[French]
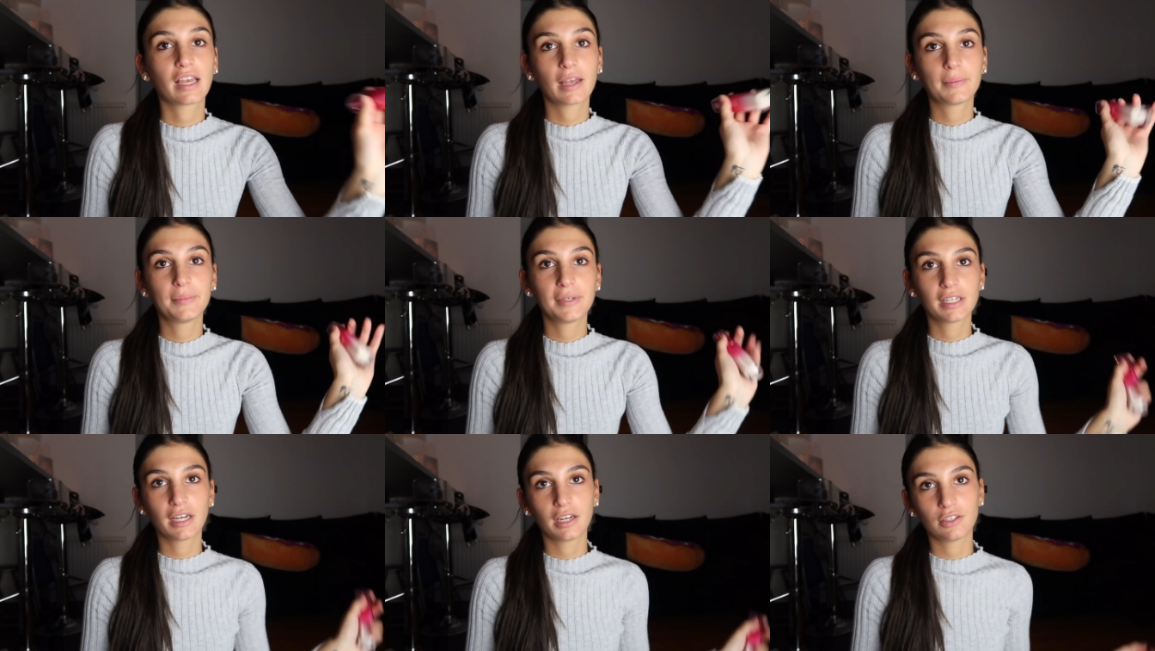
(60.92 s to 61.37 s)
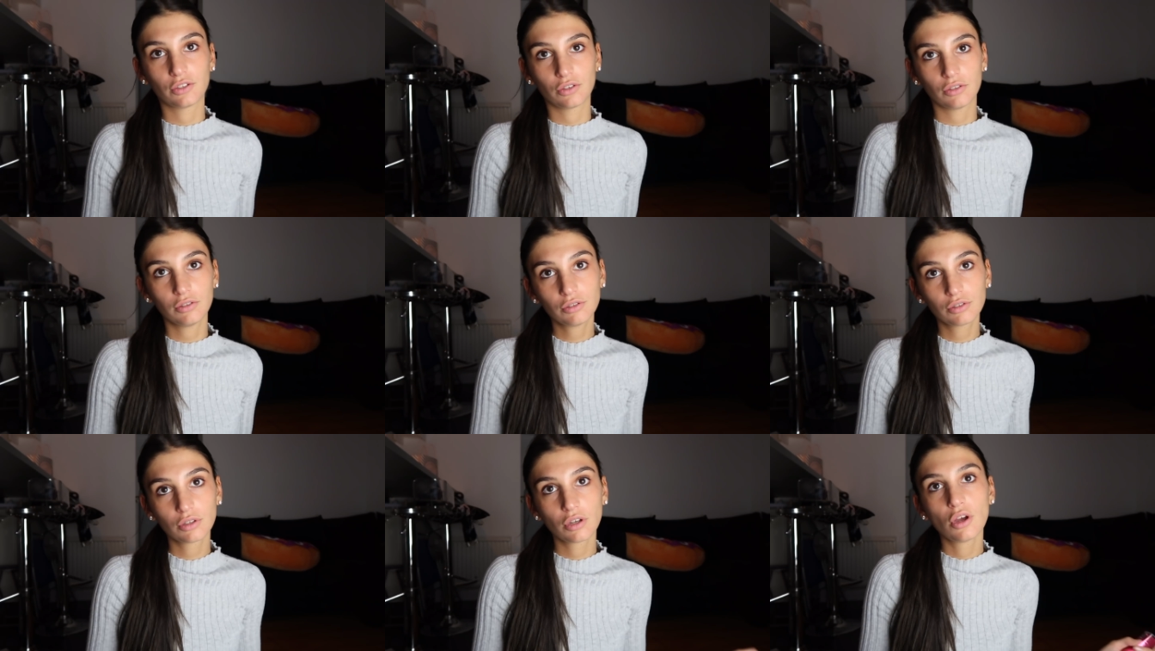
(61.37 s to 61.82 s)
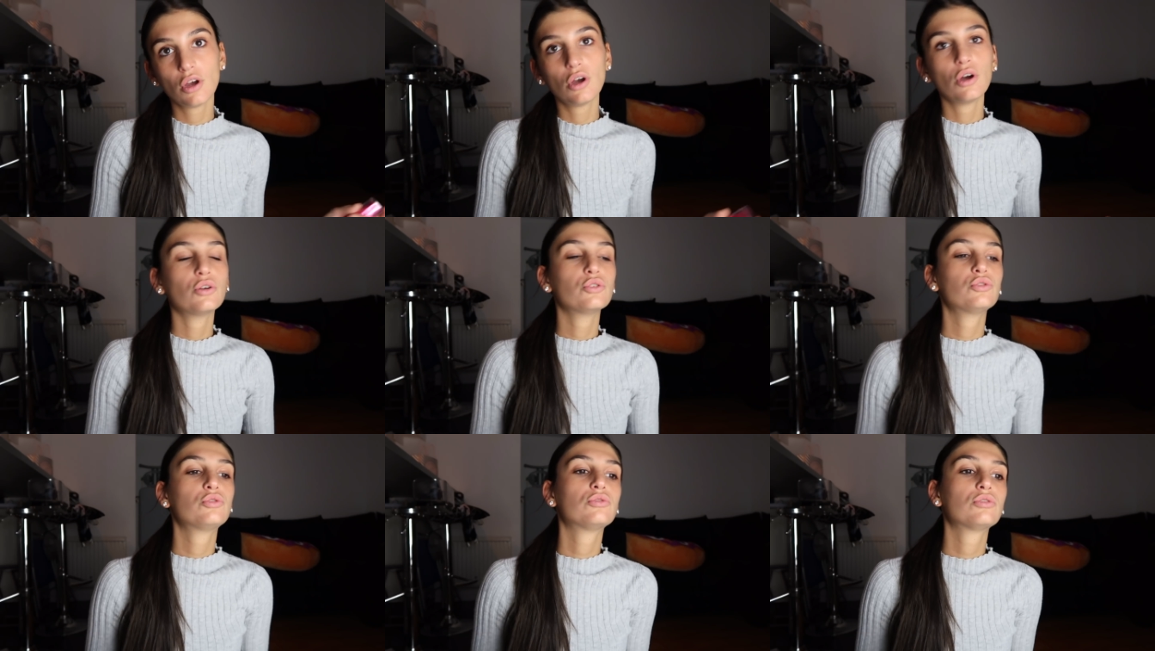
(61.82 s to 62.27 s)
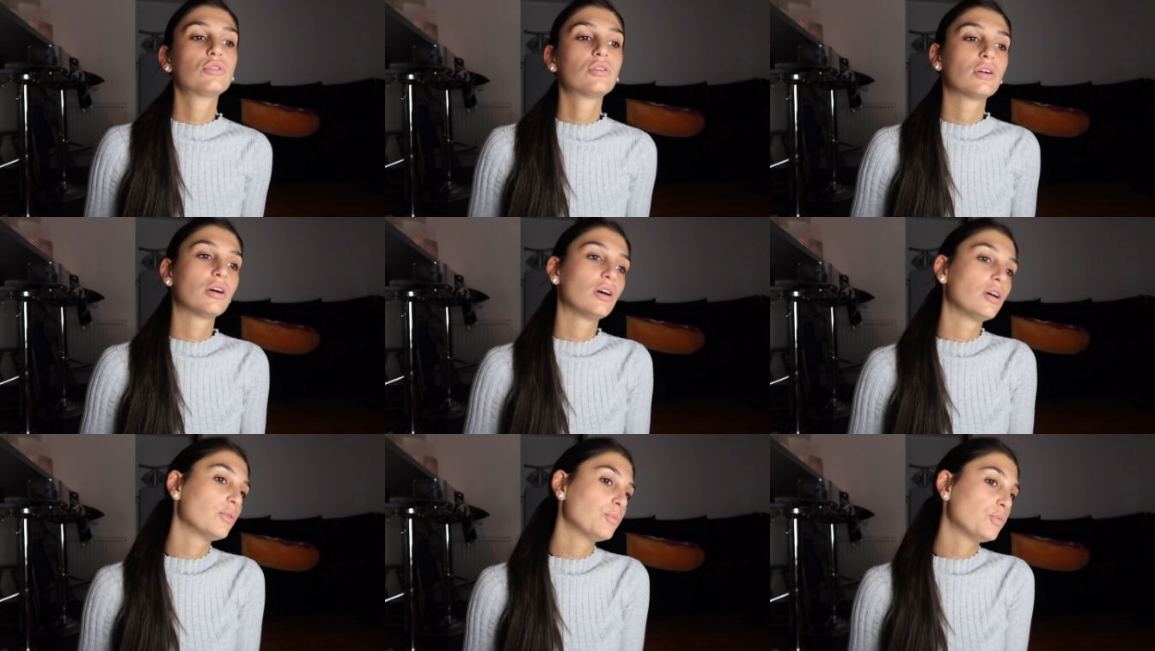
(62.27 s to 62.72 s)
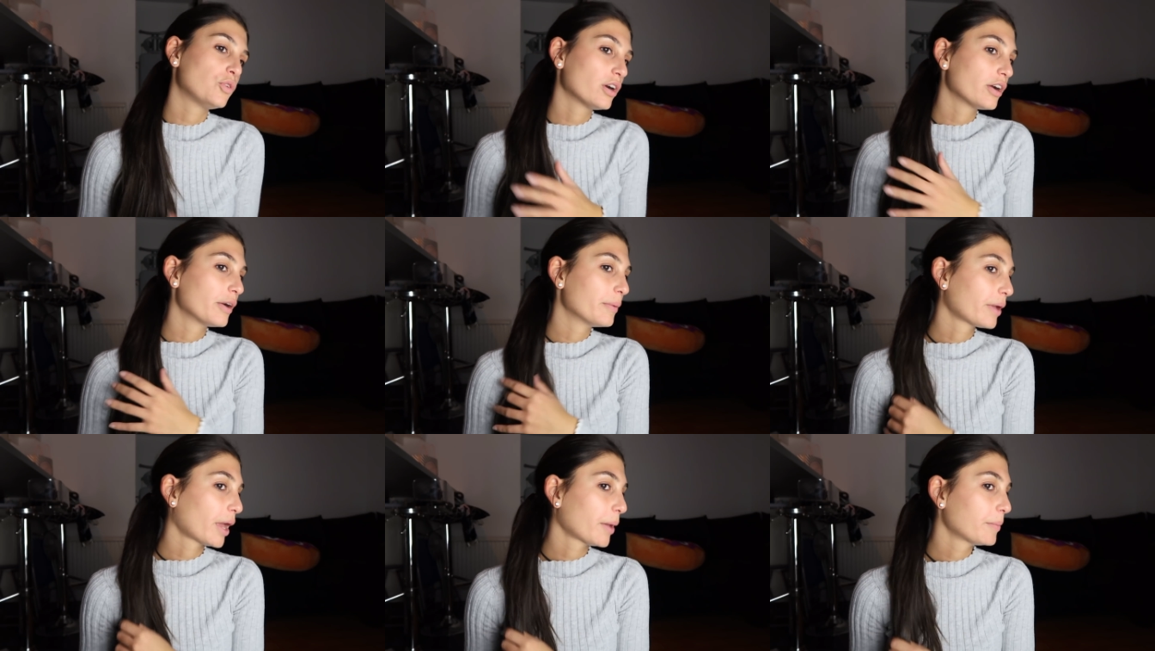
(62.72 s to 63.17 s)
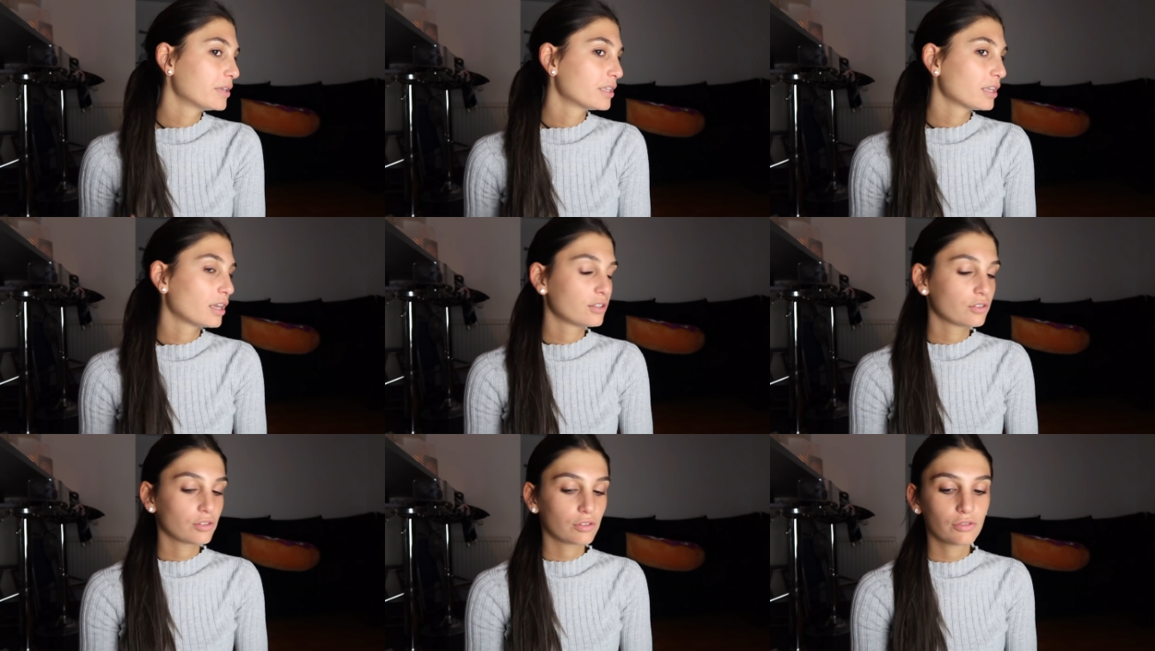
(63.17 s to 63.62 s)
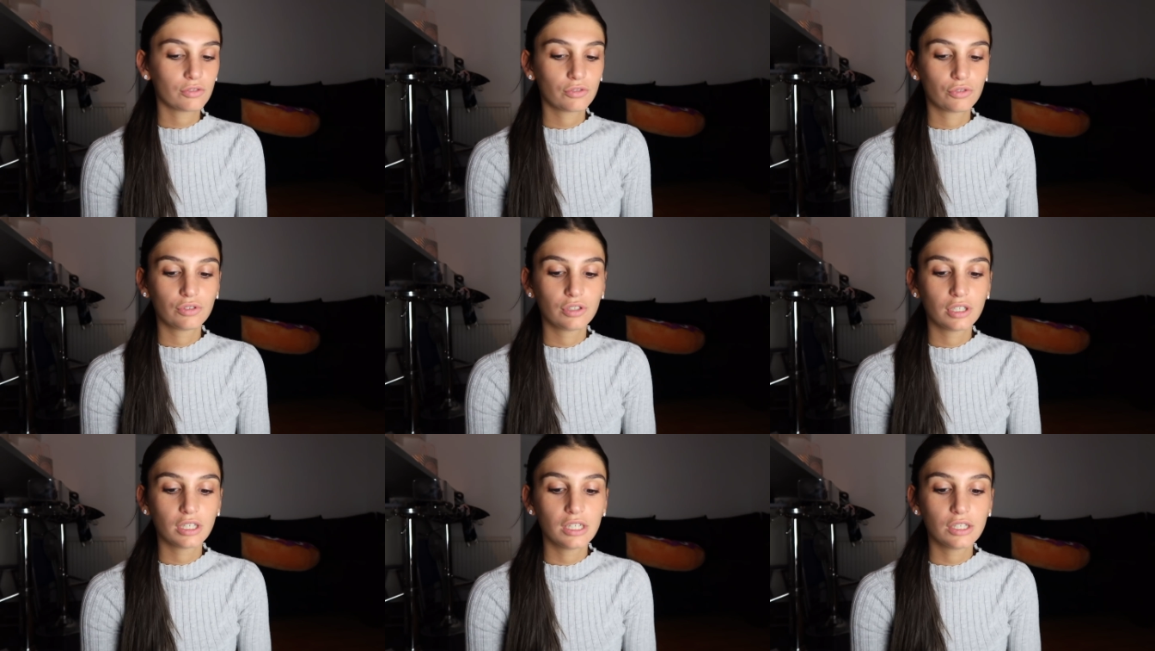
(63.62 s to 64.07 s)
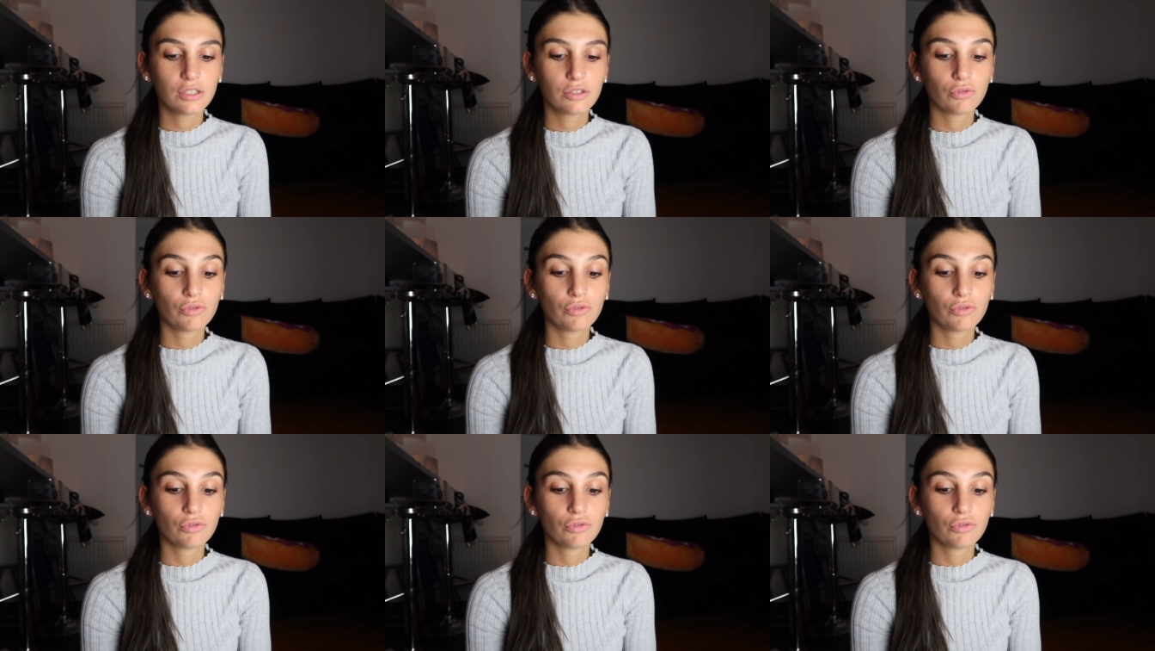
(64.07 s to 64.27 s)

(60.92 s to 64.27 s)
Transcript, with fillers: crème hydratante. Donc moi comme crème hydratante j'utilise